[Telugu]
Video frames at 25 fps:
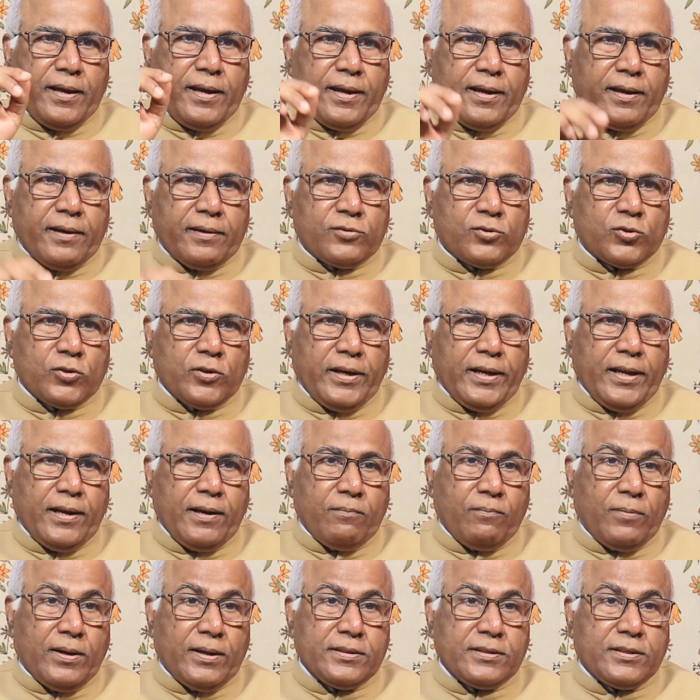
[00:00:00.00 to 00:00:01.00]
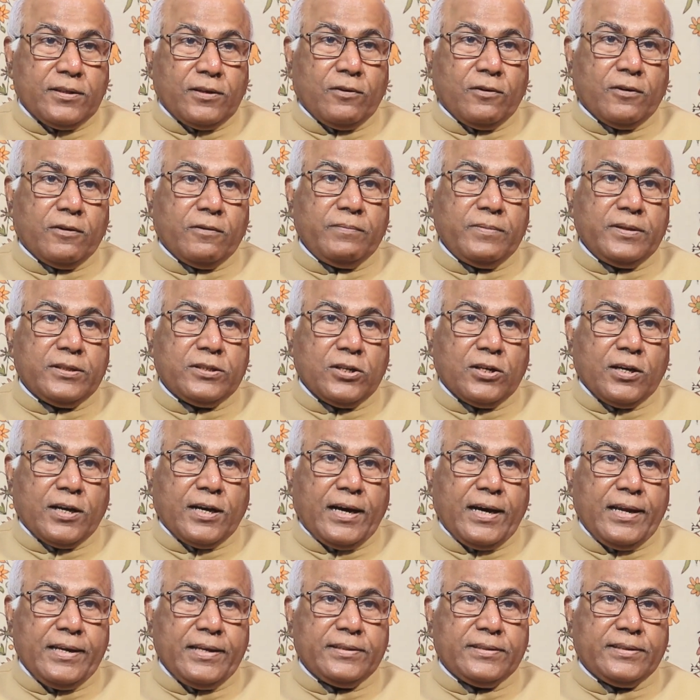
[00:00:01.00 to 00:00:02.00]
ఈ సునీల్ బన్సల్ ఒక మిస్డ్
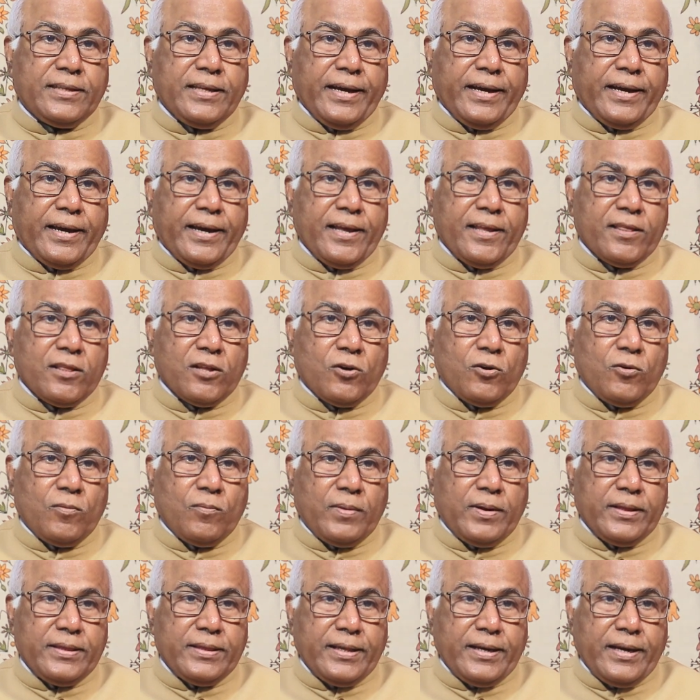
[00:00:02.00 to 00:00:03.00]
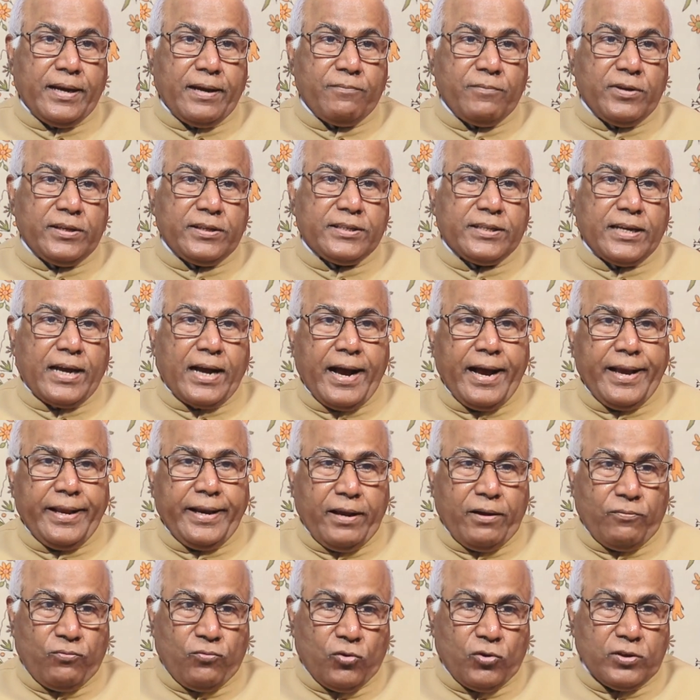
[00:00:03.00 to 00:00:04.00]
కాల్ ఇస్తే కేంద్ర హోంమంత్రి అమిత్ షా
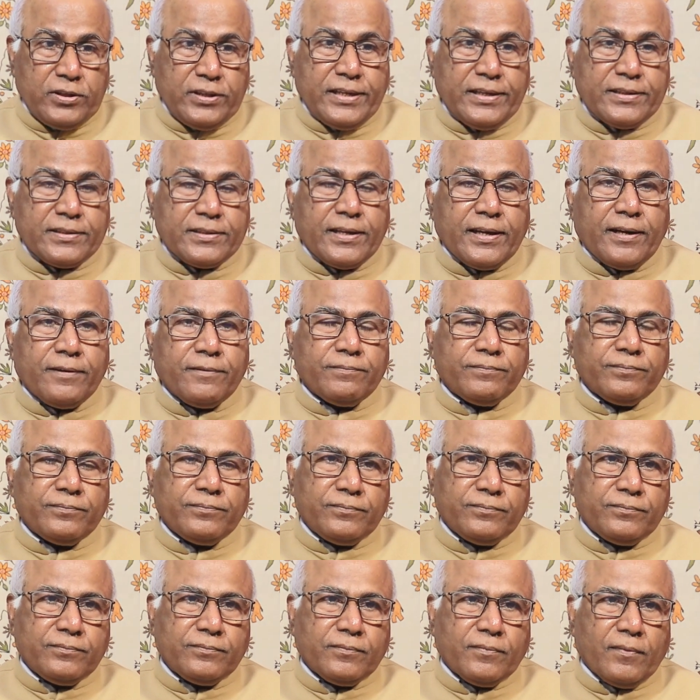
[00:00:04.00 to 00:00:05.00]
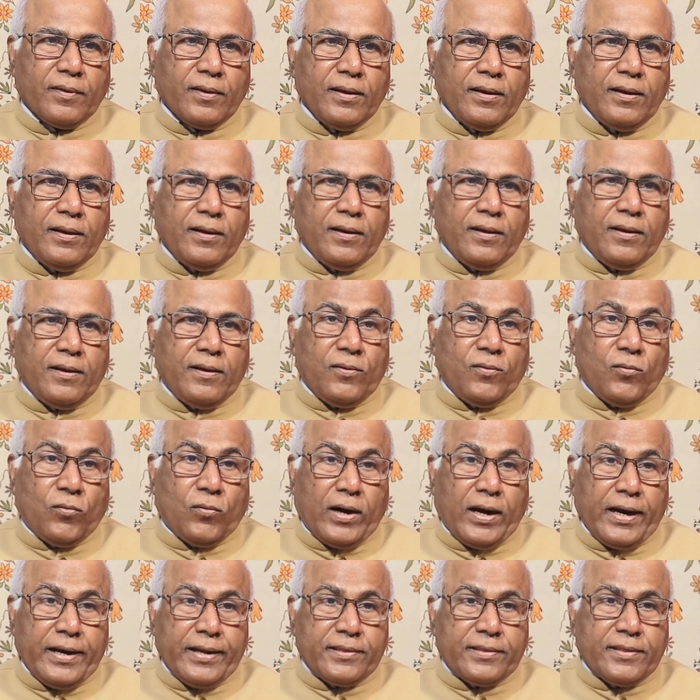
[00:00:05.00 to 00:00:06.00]
ఆయనే ఫోన్ చేస్తాడు
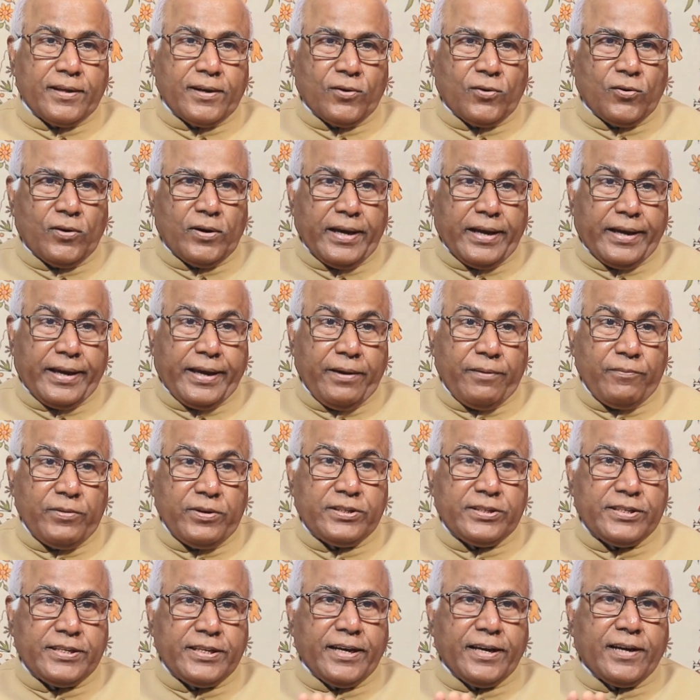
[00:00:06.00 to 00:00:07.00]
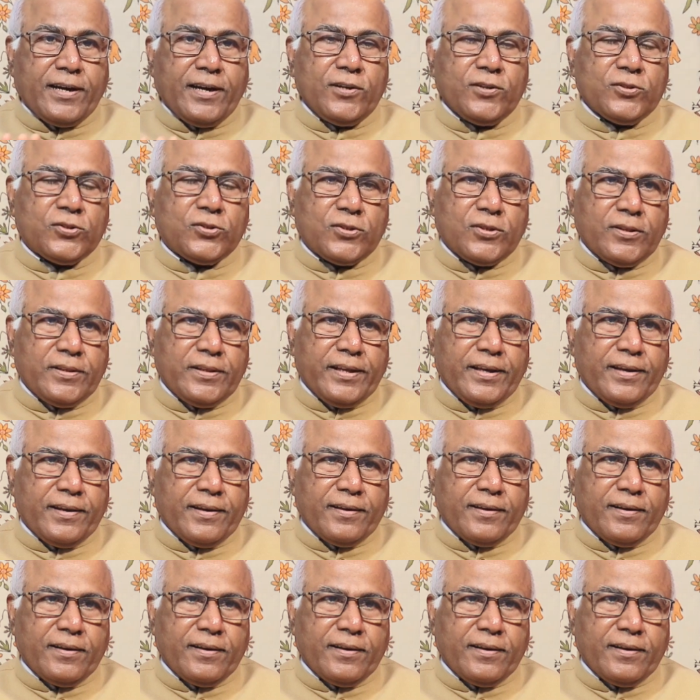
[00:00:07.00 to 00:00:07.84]
వాళ్ళిద్దరు కూడా కెమిస్ట్రీ కలుస్తుంది